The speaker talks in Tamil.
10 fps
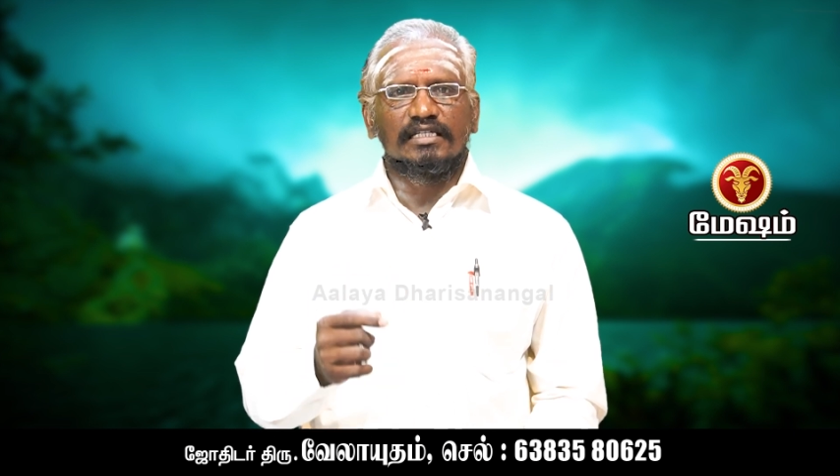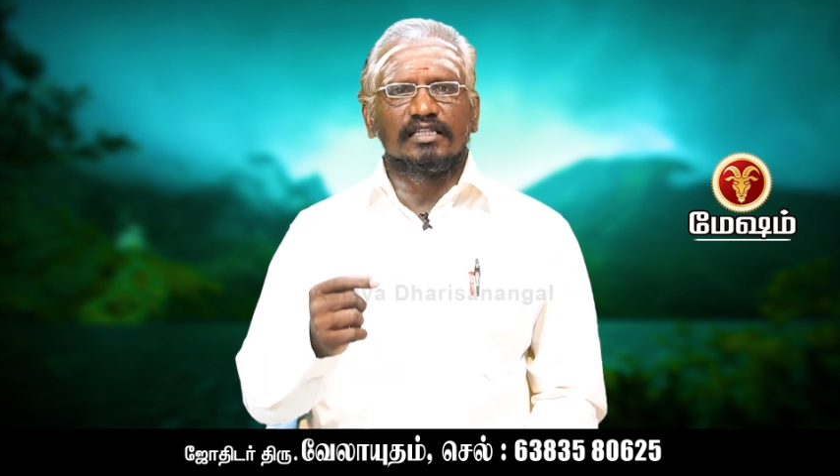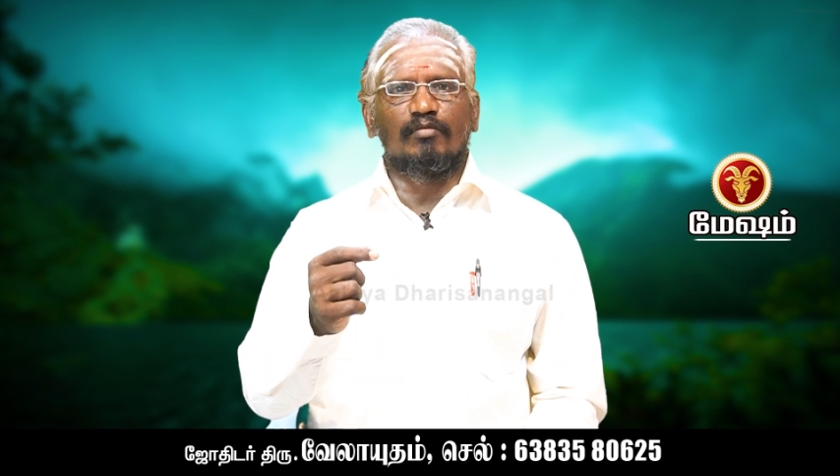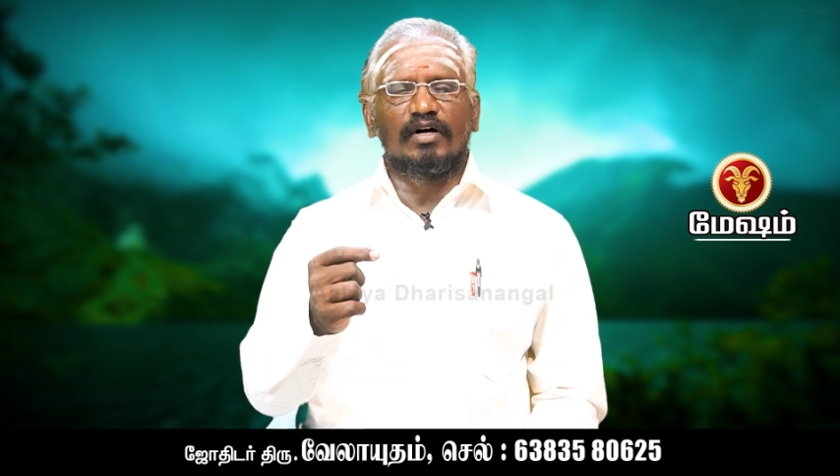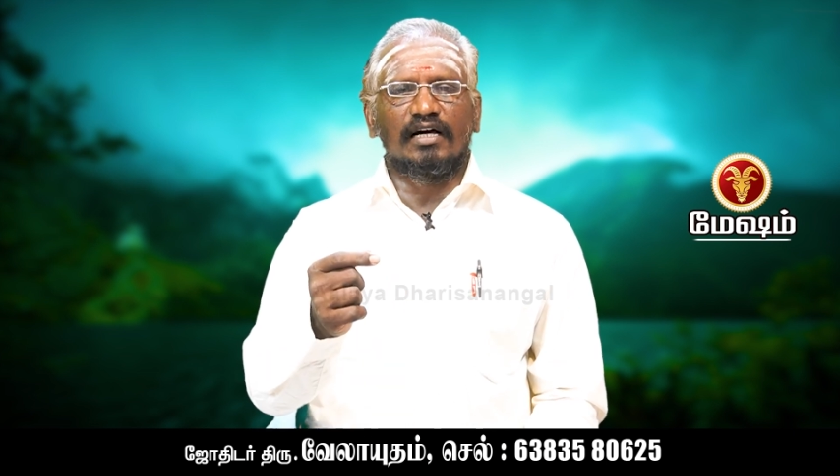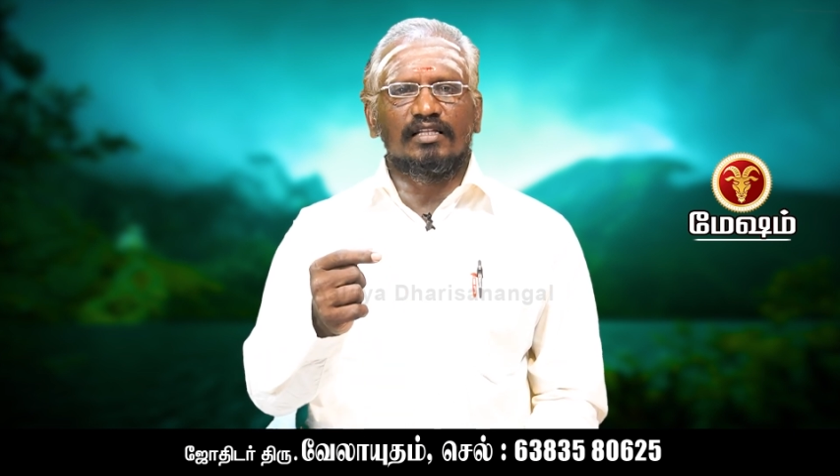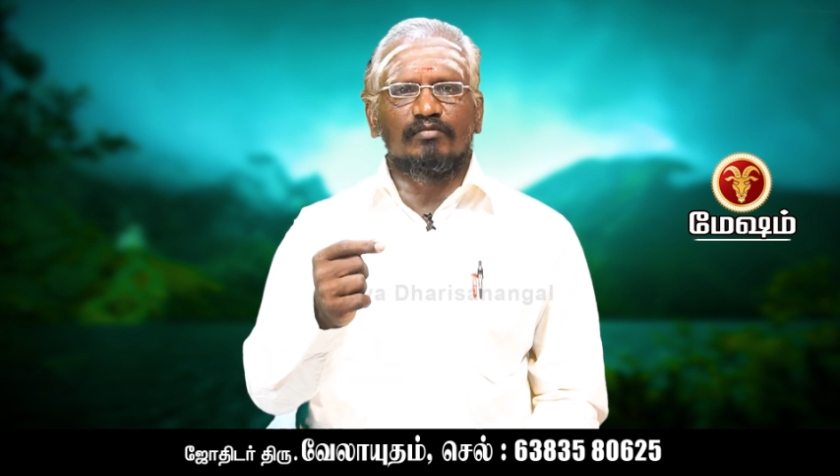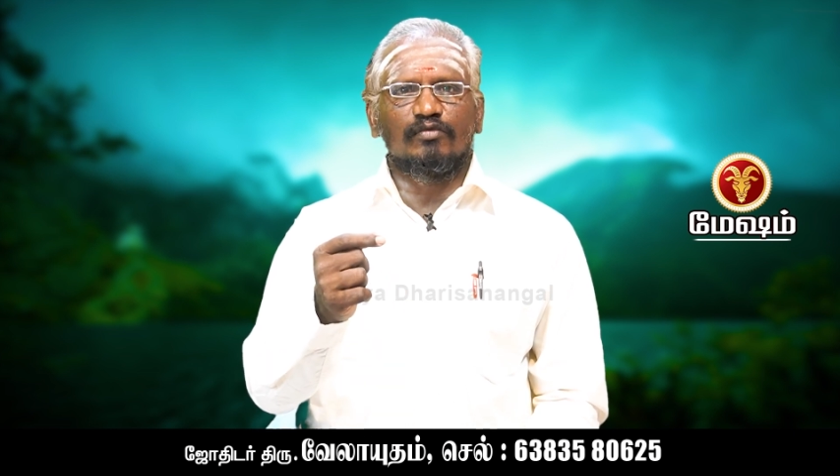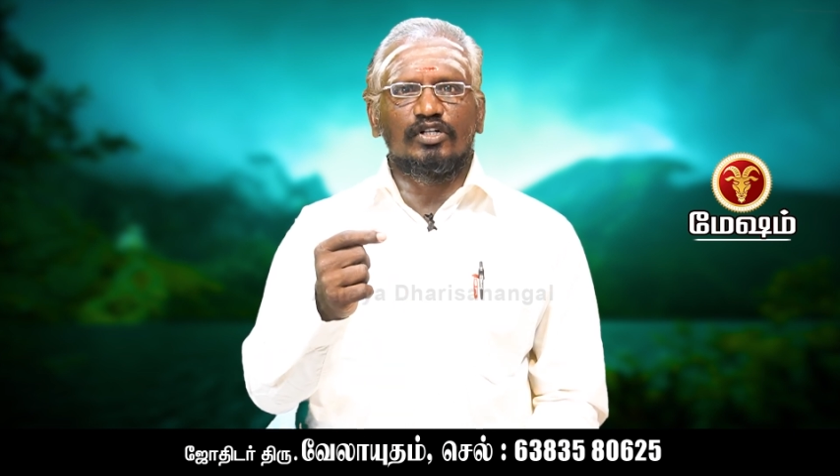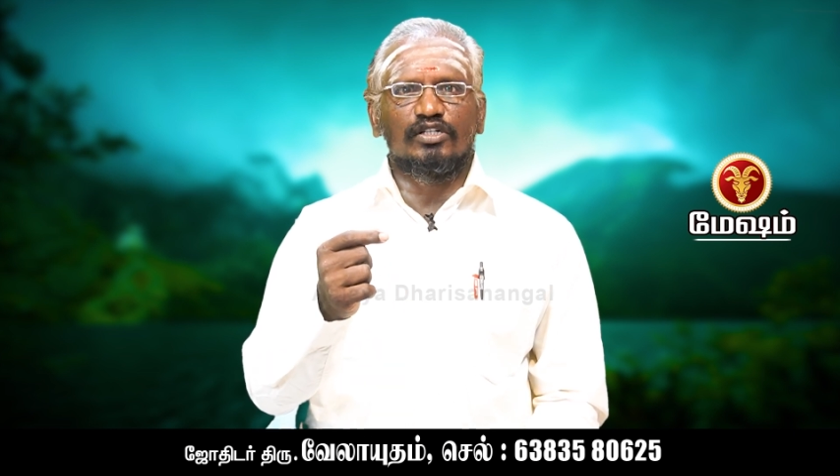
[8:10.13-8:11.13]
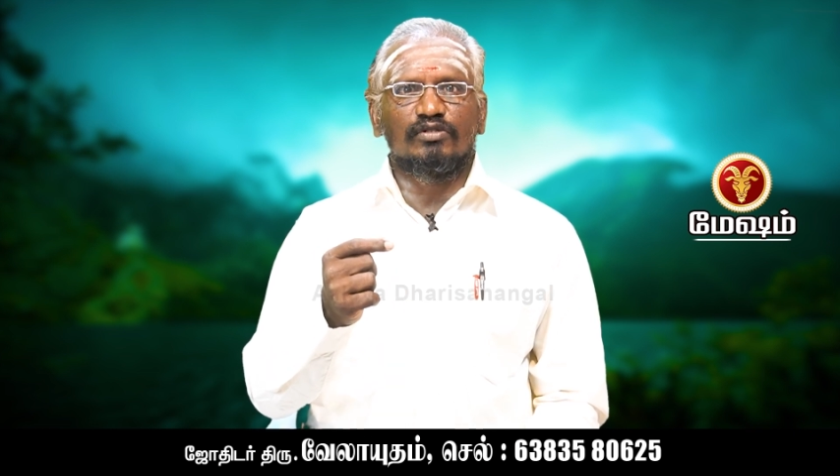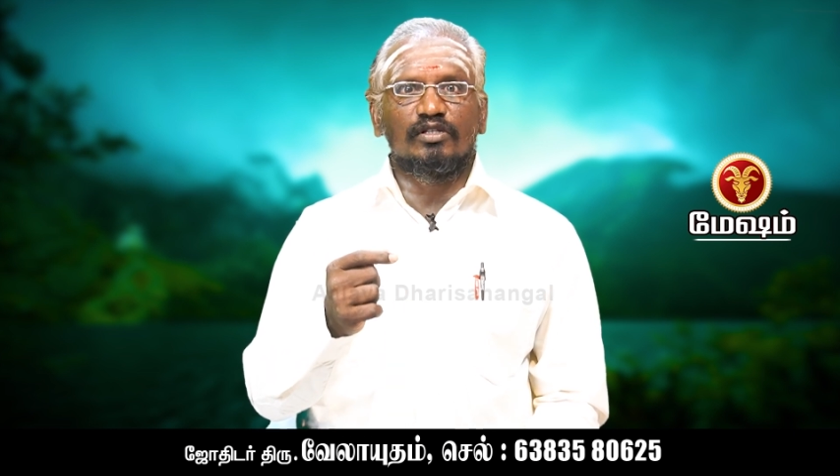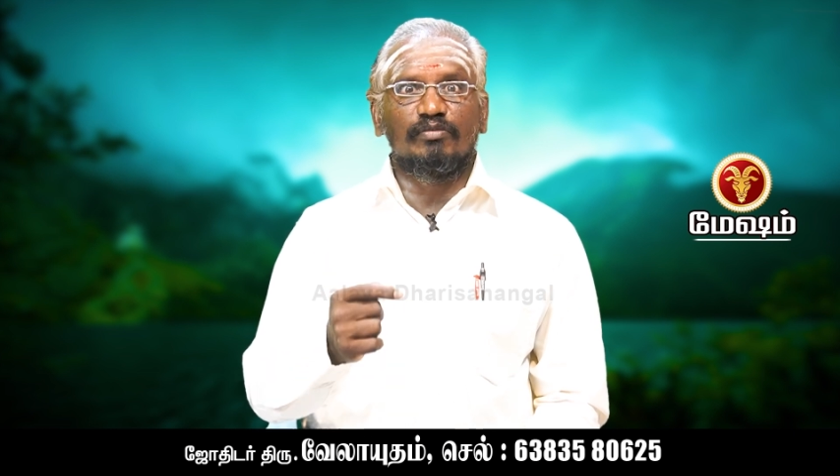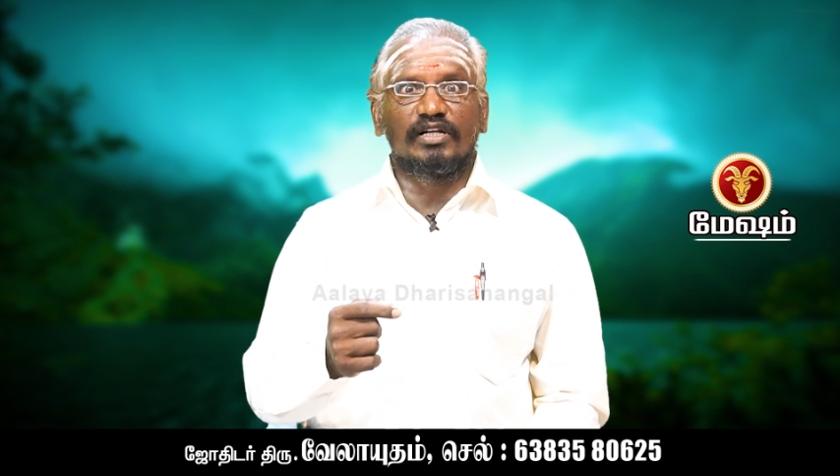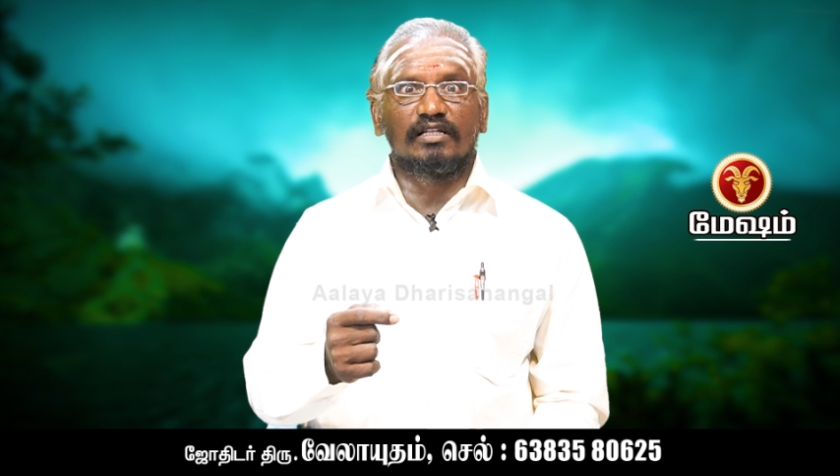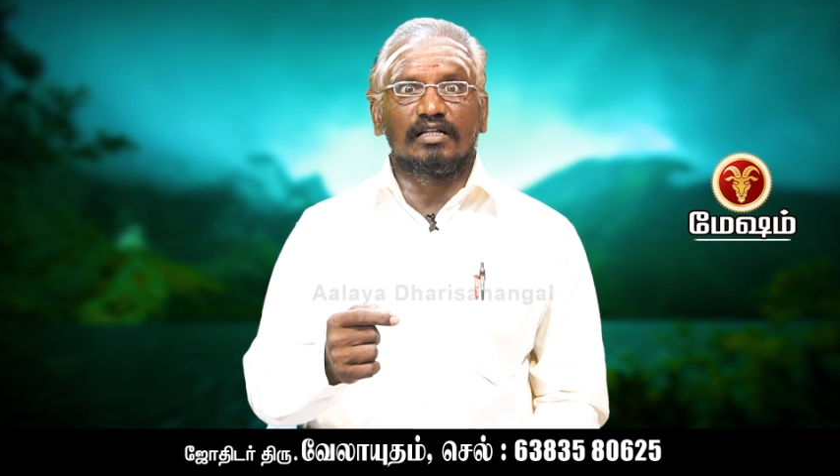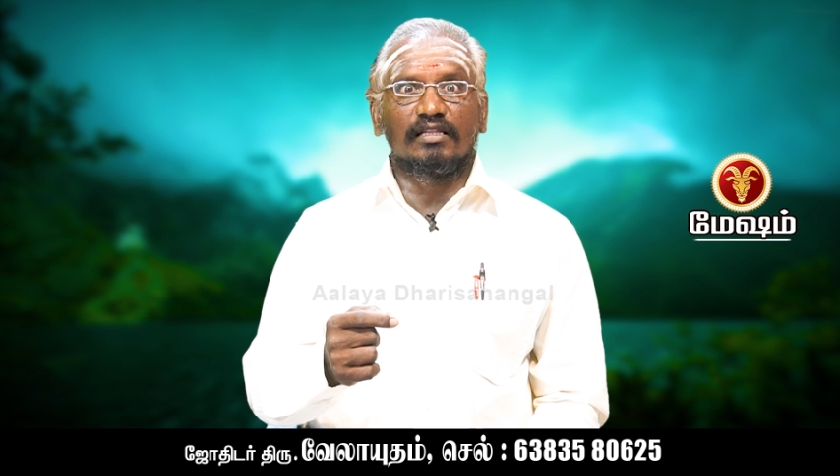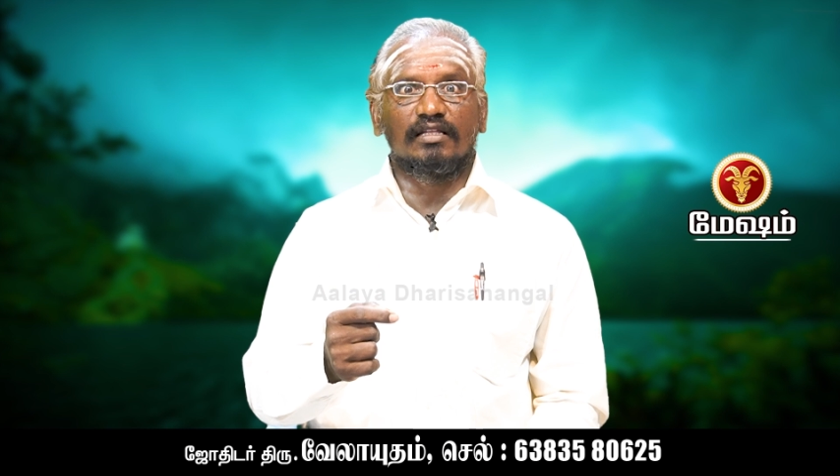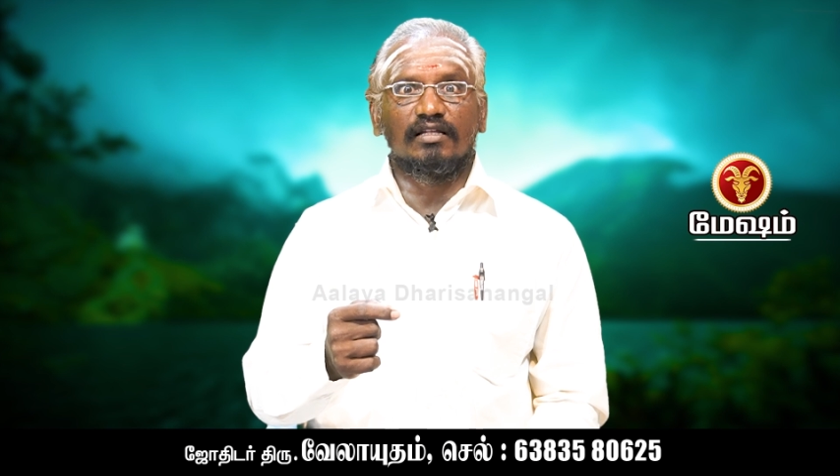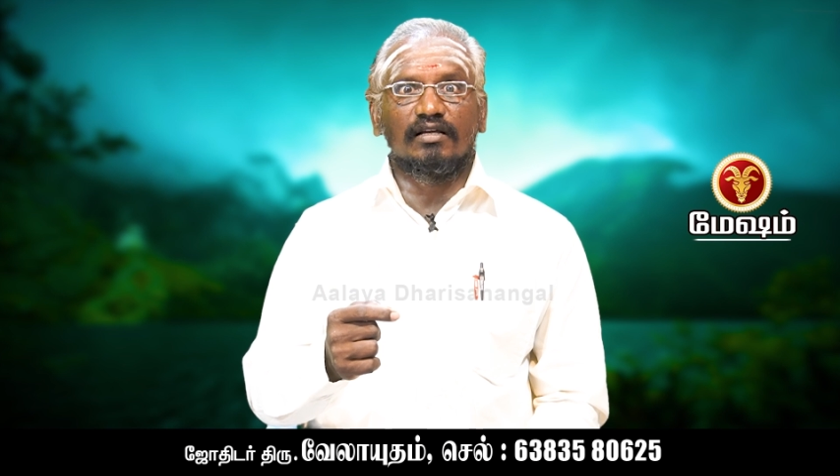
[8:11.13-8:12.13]
இந்த மாதம் முடிவு பிறகு
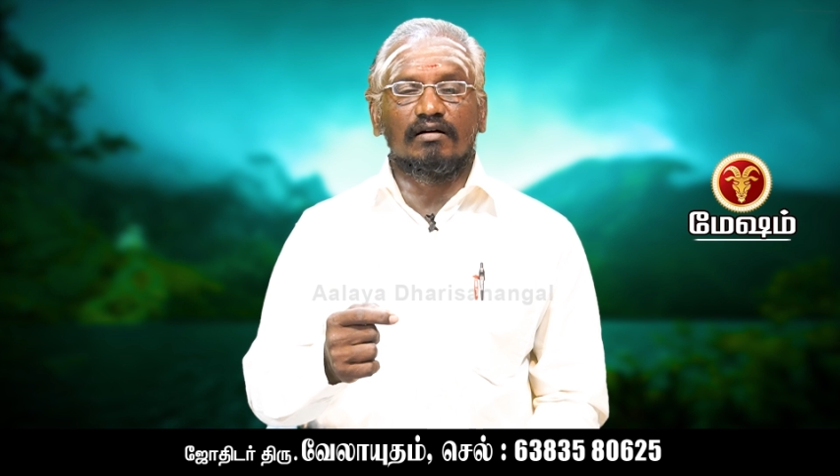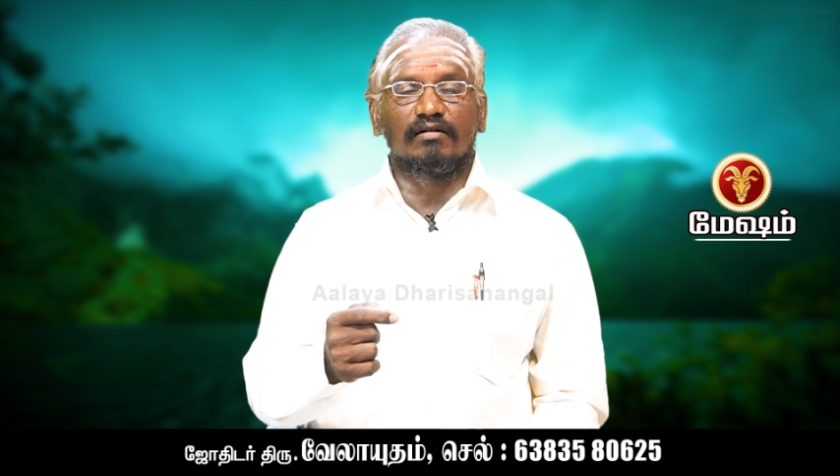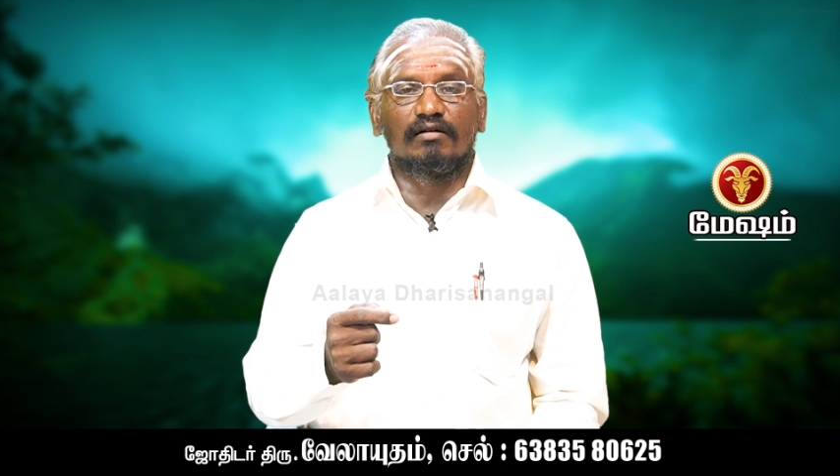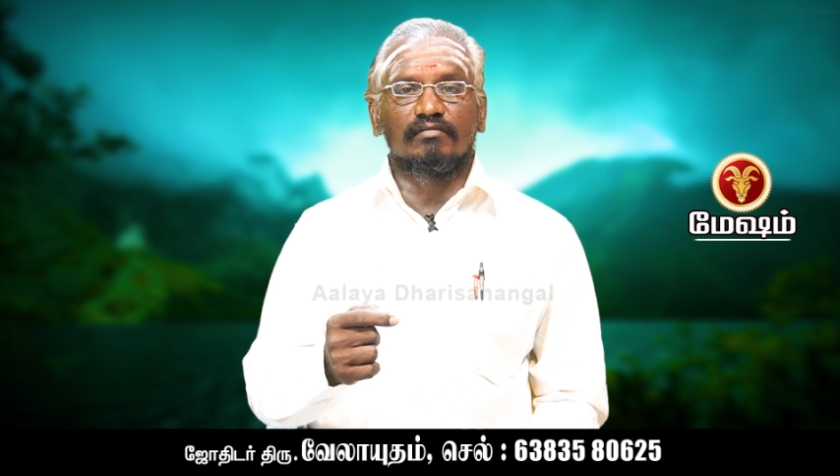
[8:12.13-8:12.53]
தான் தெரியும்